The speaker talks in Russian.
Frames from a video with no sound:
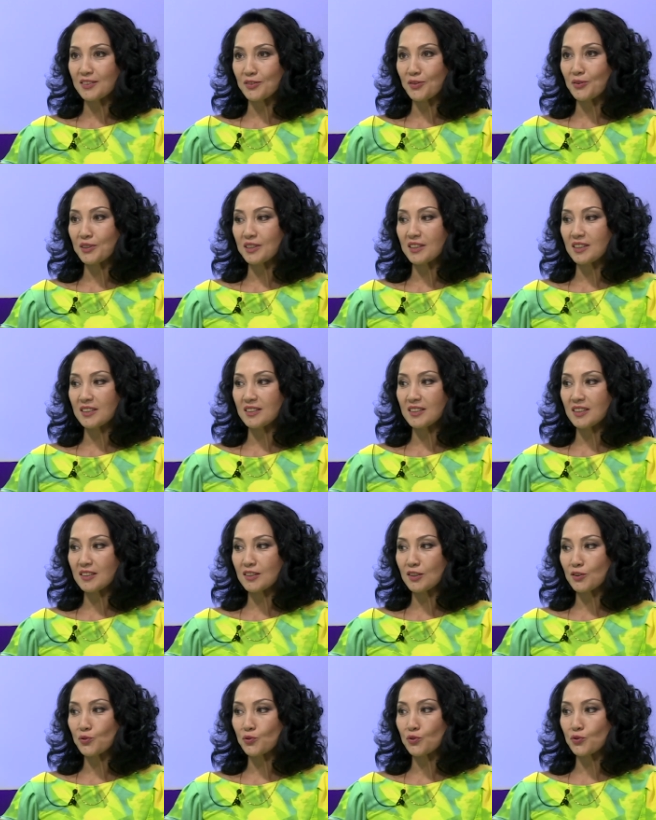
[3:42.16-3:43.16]
сольный концерт,
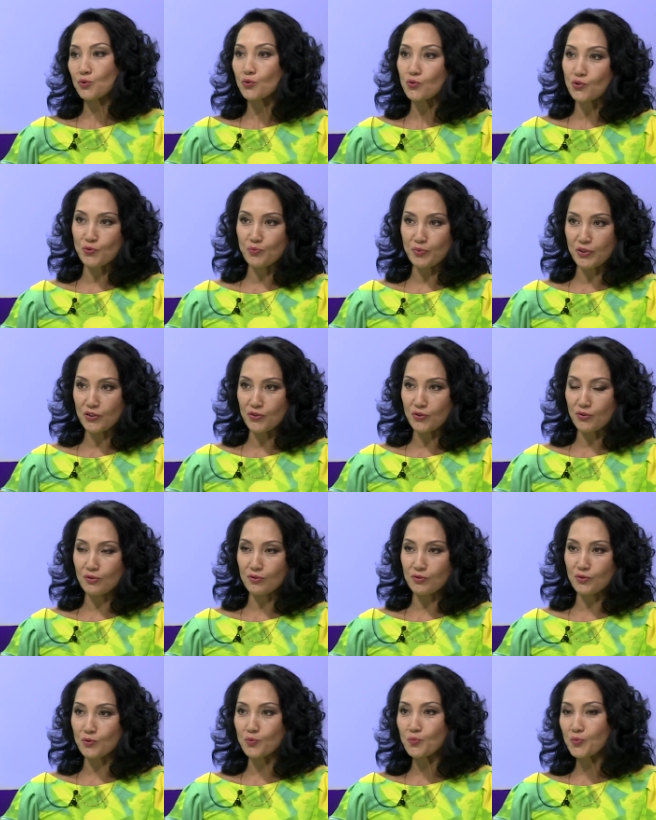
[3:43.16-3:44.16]
который mm тоже прошел
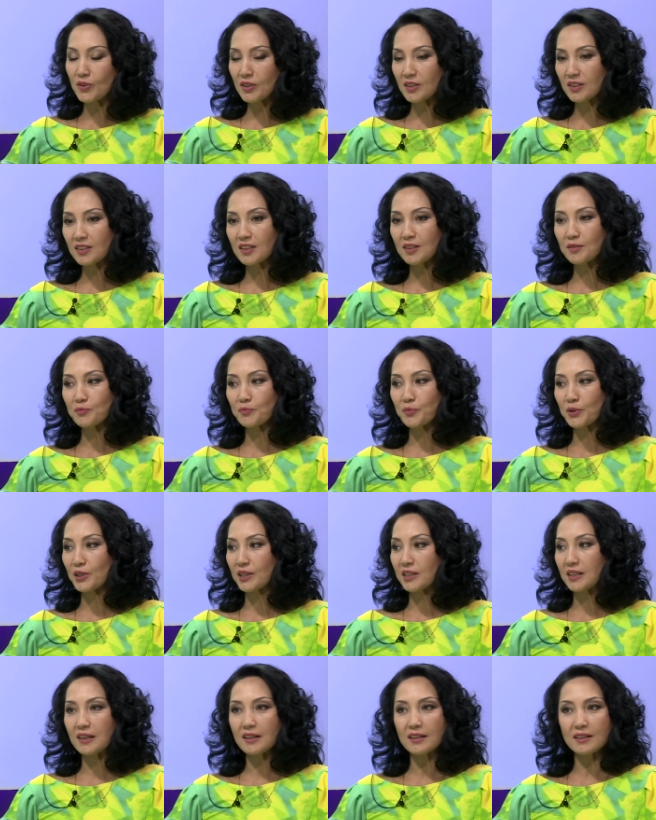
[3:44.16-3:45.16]
с успехом,
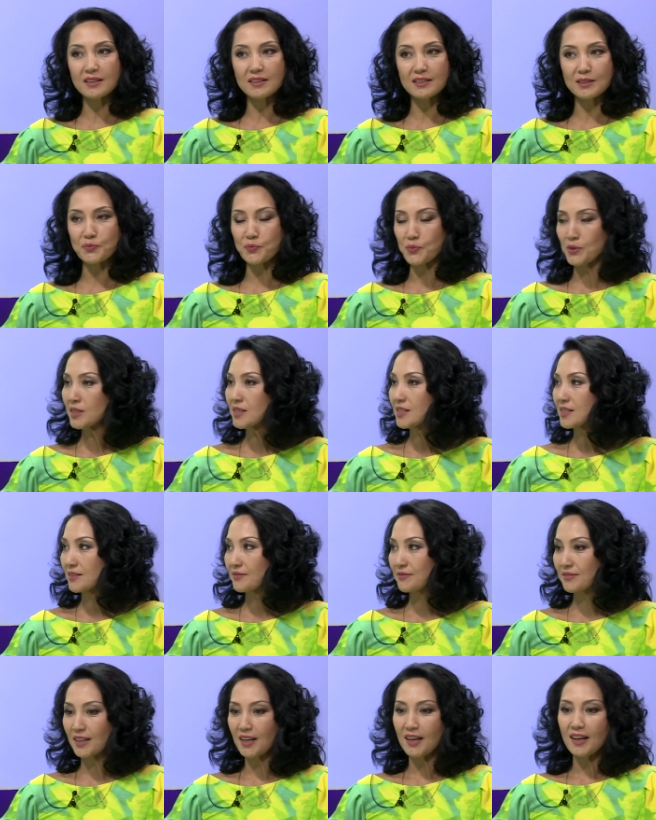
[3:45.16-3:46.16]
покорили
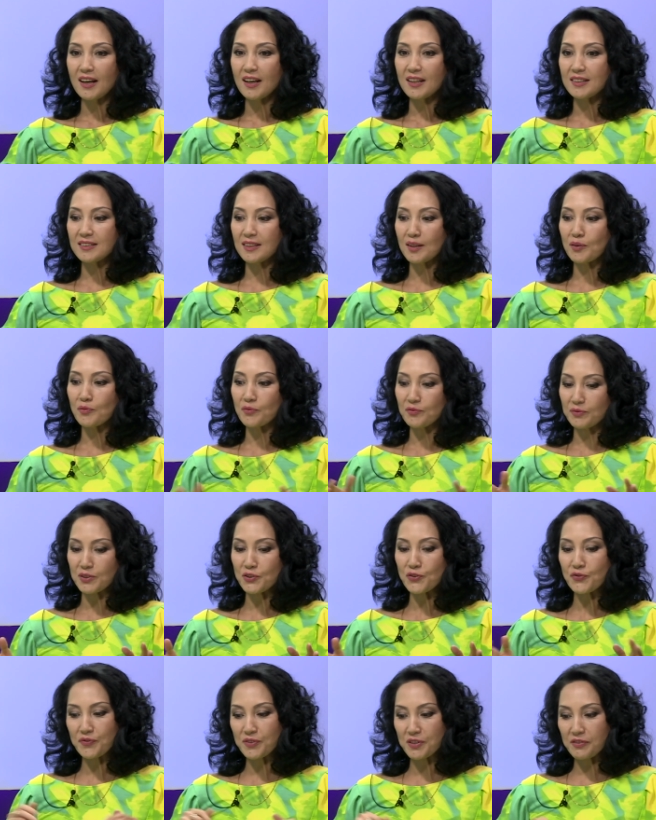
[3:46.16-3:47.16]
испанцев. Там
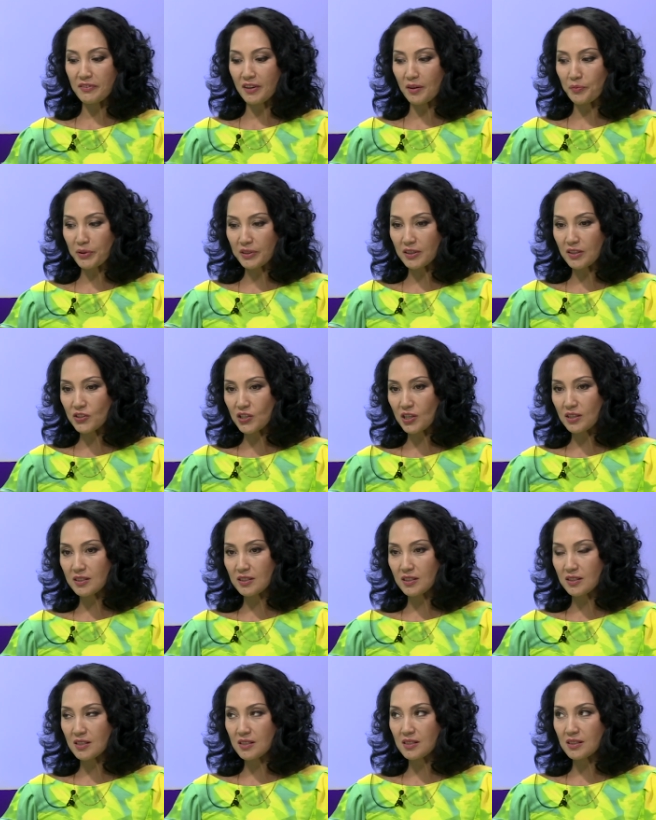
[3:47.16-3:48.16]
значит, фестиваль
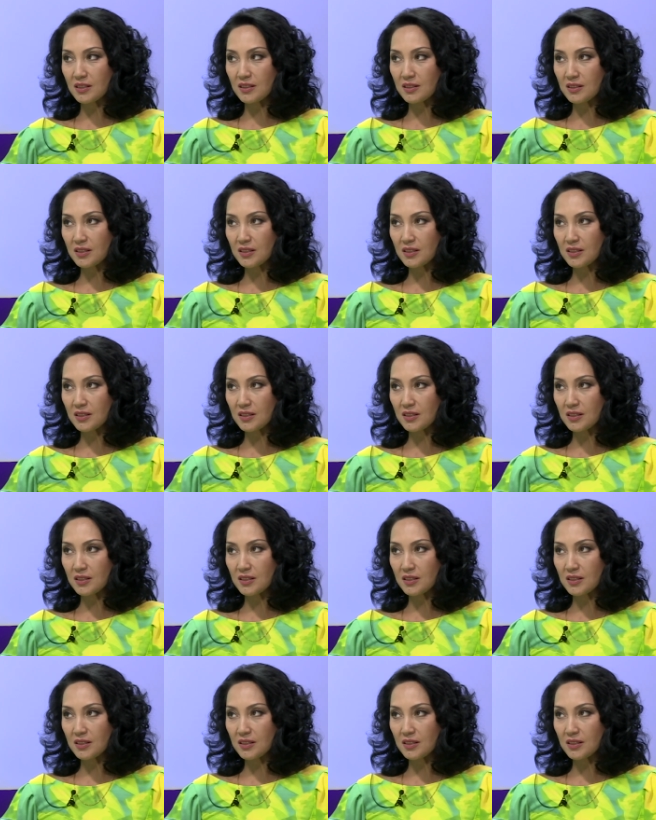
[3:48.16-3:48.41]
продолжался несколько